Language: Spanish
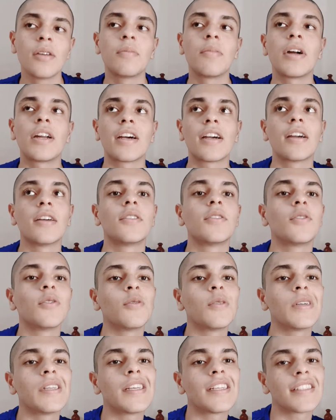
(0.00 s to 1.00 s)
para que tú
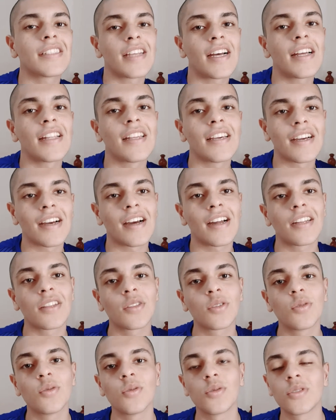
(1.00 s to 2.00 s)
vayas a dejar
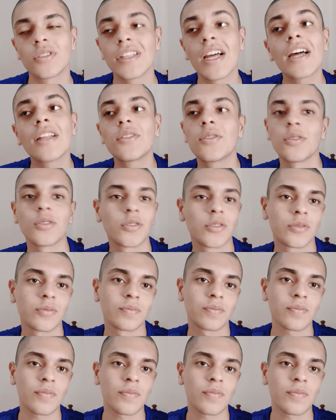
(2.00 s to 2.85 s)
tus datos,